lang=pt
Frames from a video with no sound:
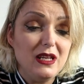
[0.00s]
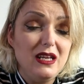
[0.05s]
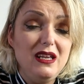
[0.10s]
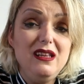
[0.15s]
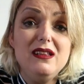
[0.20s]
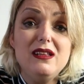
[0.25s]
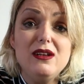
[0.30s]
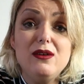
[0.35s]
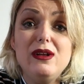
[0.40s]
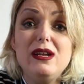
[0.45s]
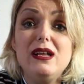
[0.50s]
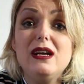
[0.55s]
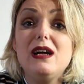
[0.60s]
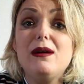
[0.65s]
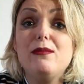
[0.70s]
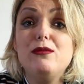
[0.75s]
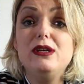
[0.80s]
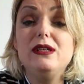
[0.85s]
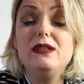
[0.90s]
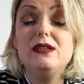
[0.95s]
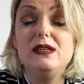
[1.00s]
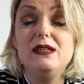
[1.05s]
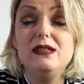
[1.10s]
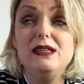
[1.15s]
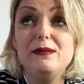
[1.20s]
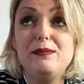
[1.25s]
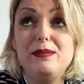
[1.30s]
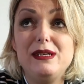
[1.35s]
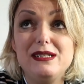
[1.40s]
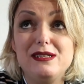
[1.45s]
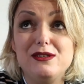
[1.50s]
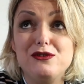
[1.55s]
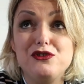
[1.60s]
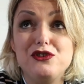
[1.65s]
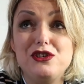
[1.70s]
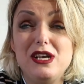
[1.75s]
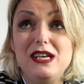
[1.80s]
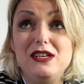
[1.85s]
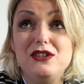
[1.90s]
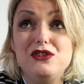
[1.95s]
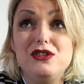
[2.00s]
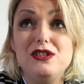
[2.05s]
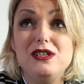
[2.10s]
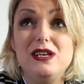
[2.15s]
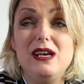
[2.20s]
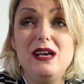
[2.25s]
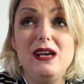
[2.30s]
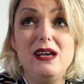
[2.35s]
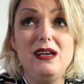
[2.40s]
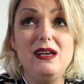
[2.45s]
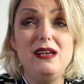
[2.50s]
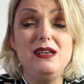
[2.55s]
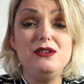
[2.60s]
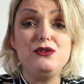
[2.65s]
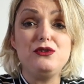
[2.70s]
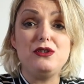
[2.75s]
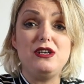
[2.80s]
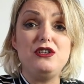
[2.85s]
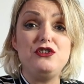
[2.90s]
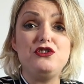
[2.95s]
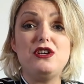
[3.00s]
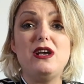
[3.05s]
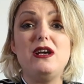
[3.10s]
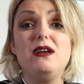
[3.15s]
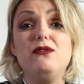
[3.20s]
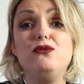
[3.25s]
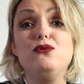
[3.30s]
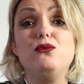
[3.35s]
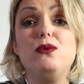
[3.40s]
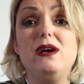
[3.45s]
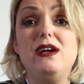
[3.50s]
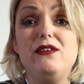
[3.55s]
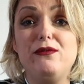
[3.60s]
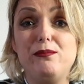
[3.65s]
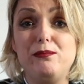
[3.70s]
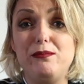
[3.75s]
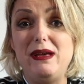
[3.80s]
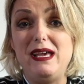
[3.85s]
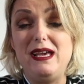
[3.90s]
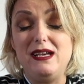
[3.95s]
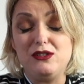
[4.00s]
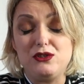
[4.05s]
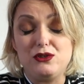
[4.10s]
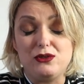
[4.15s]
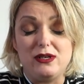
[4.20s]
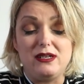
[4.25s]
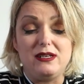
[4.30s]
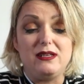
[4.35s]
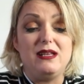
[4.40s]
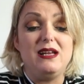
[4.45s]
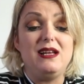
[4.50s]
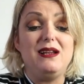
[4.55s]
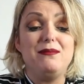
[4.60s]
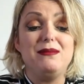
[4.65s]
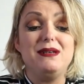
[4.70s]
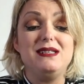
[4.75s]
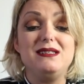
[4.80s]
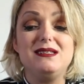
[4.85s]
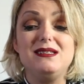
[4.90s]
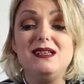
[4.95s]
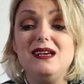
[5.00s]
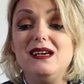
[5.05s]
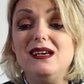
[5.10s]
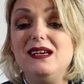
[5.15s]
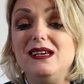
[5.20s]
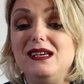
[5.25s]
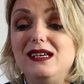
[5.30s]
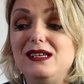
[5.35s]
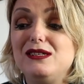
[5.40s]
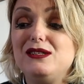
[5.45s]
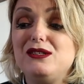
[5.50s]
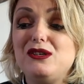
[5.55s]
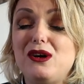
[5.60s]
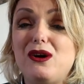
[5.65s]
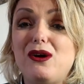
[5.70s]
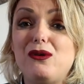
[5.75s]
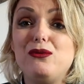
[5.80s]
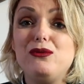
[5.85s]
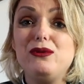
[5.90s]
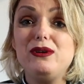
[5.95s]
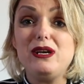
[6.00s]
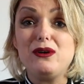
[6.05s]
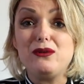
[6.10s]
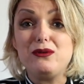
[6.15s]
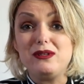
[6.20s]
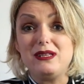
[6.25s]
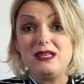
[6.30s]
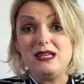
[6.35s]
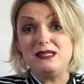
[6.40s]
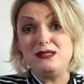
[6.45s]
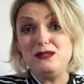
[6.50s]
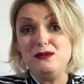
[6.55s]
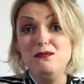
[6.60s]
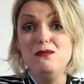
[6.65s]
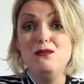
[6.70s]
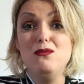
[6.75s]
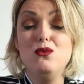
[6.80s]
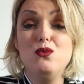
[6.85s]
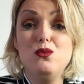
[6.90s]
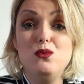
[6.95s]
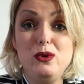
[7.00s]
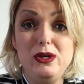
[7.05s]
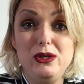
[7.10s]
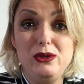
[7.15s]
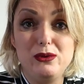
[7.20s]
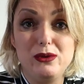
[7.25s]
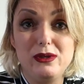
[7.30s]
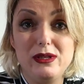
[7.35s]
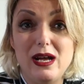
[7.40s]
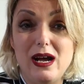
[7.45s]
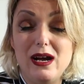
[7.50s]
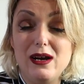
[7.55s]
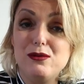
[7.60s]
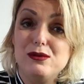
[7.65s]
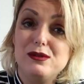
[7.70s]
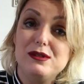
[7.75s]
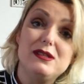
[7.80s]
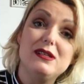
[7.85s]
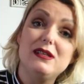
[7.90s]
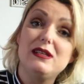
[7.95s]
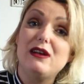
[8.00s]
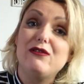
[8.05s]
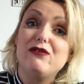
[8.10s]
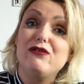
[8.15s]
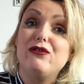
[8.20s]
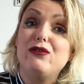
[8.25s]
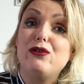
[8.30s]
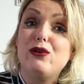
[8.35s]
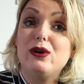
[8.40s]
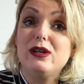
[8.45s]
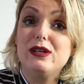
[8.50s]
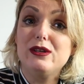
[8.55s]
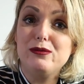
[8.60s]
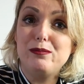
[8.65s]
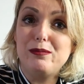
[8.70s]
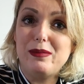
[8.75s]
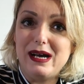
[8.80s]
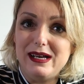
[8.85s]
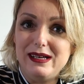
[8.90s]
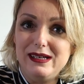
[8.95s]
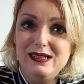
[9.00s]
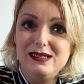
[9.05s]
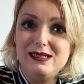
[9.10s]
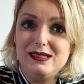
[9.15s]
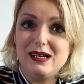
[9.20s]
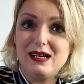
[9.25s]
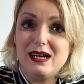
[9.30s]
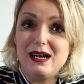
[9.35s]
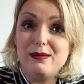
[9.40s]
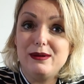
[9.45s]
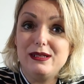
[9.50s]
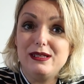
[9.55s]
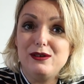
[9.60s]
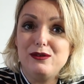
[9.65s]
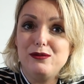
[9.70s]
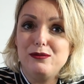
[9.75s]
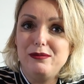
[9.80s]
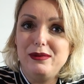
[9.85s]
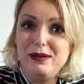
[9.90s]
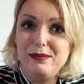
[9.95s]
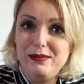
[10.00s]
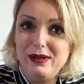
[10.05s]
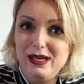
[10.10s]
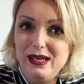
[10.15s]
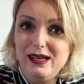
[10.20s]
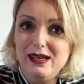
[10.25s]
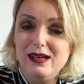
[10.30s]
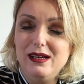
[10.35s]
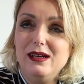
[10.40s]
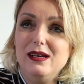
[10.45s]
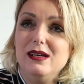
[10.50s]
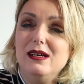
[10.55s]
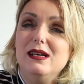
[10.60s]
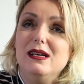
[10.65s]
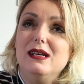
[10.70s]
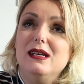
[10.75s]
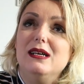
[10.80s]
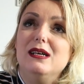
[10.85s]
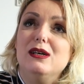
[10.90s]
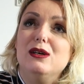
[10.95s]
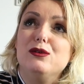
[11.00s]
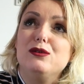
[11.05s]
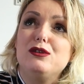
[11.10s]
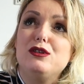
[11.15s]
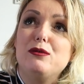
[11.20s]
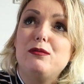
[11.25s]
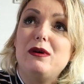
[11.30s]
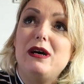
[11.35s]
então ela acabou entrando em depressão. Gente, isso aí já não é bem a história dela, mas isso é algo que acontece muito, tá? Quando você tá fora do país, acaba tendo um bebê, o seu